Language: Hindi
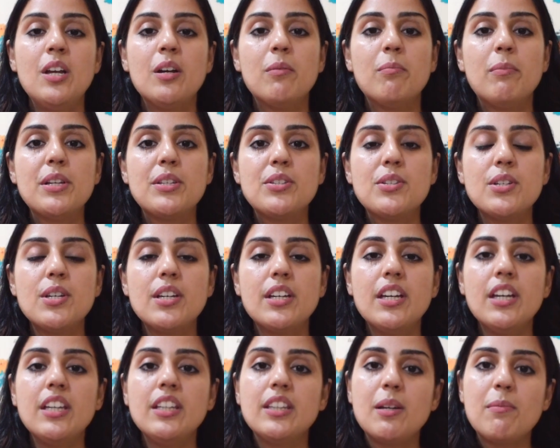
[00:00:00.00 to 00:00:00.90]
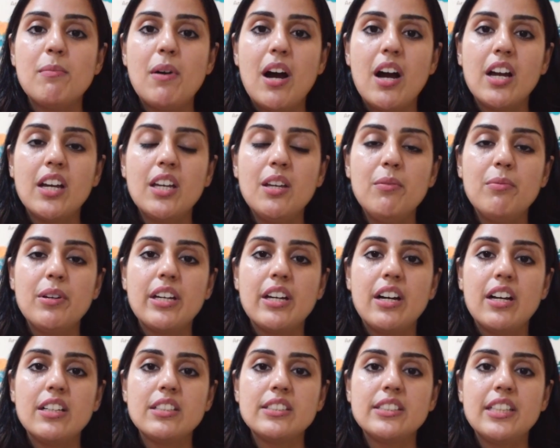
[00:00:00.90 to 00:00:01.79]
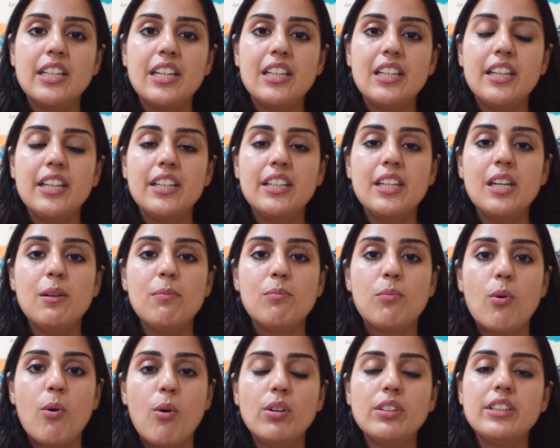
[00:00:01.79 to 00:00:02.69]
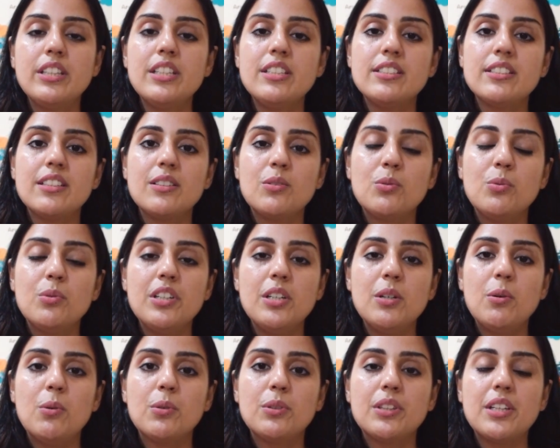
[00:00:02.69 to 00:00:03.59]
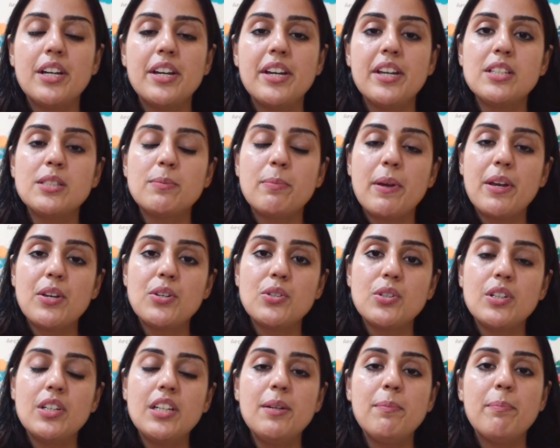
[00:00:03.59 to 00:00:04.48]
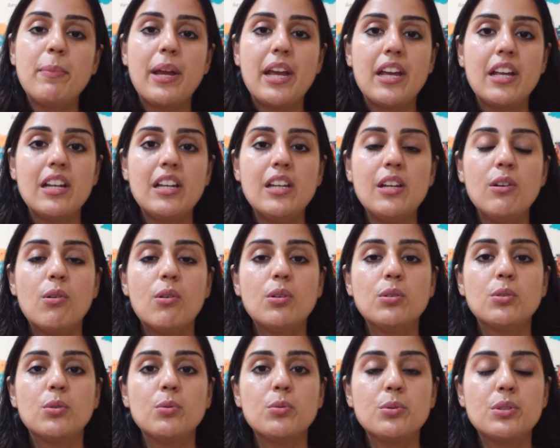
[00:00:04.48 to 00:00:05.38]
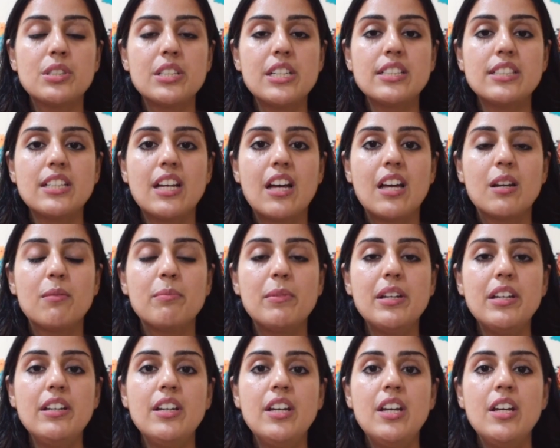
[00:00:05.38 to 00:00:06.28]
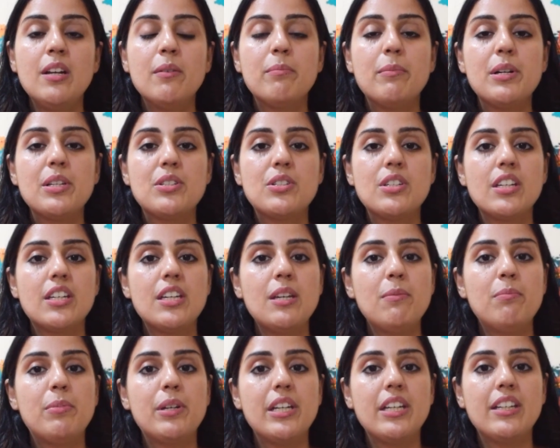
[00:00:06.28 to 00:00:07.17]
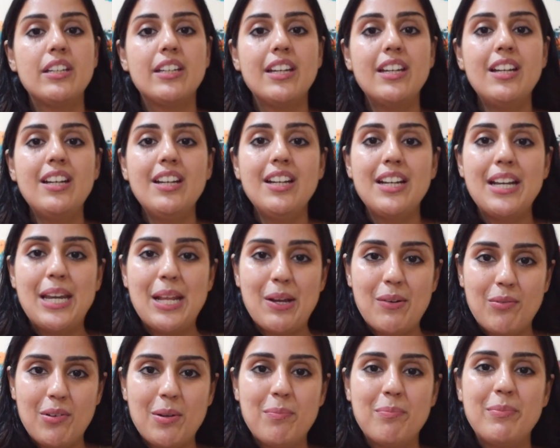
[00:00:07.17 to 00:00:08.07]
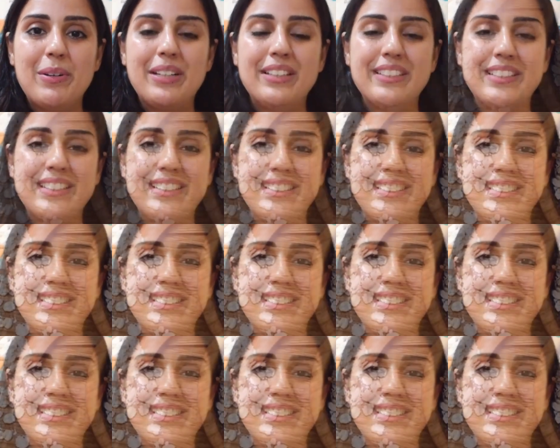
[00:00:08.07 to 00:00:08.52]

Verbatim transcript: बच्चे के दिमागी विकास के लिए ये बहुत ही ज़रूरी होता है स्पेशली पहले और दूसरे साल में बच्चे के ब्रेन के डेवलपमेंट के